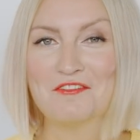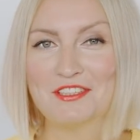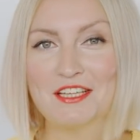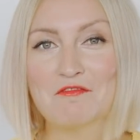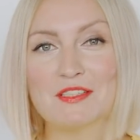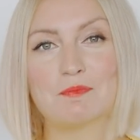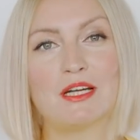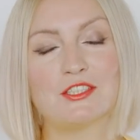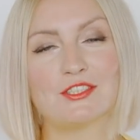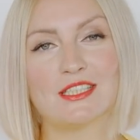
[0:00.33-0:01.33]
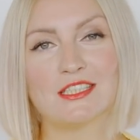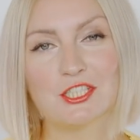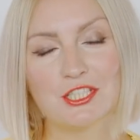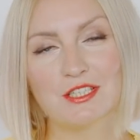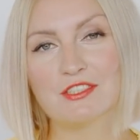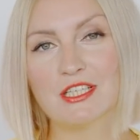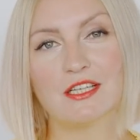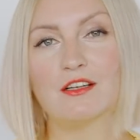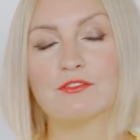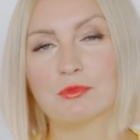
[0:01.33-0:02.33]
Witam Was bardzo serdecznie w
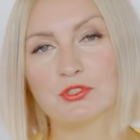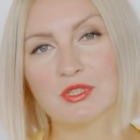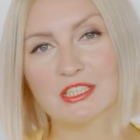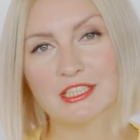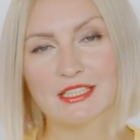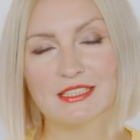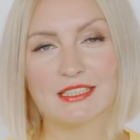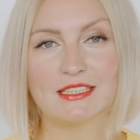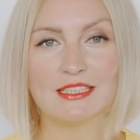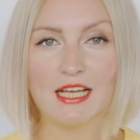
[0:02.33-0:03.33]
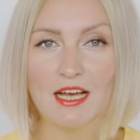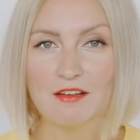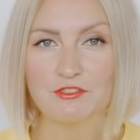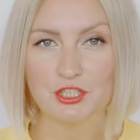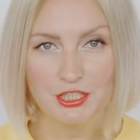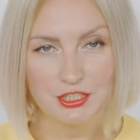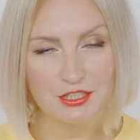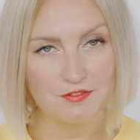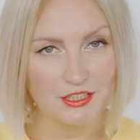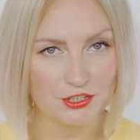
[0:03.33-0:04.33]
serialowym rozkładzie jazdy na
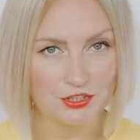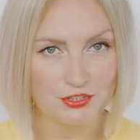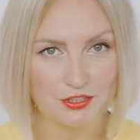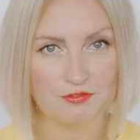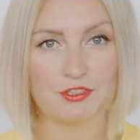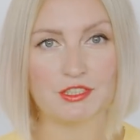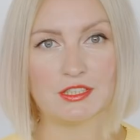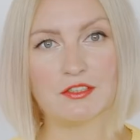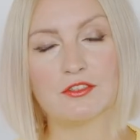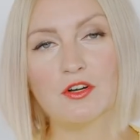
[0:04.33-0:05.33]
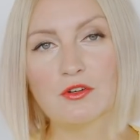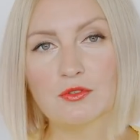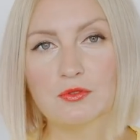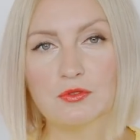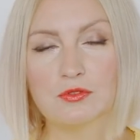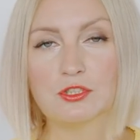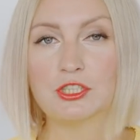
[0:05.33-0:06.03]
wrzesień 2020 roku.